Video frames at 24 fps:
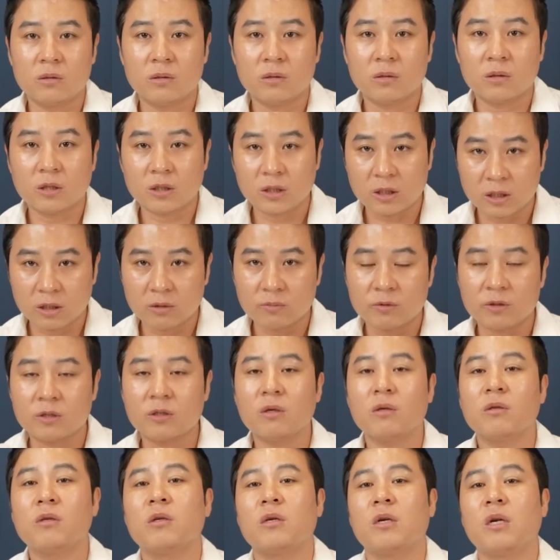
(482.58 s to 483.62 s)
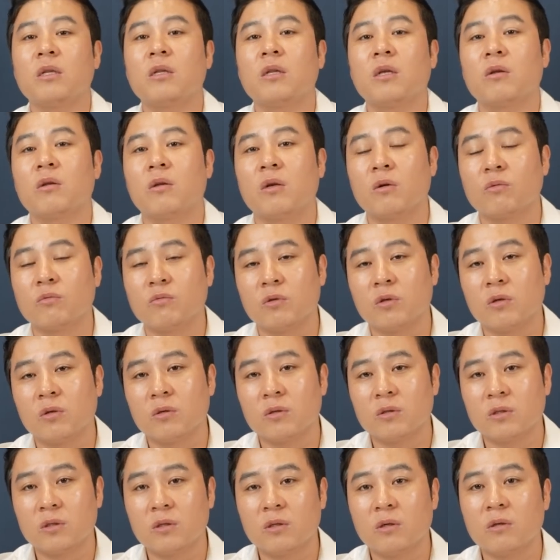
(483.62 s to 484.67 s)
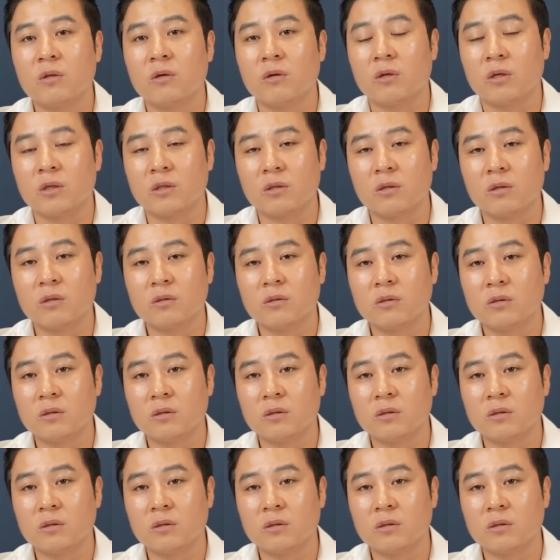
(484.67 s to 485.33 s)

그러니까 지금 스터디를 할 때라고요. 스터디원에서.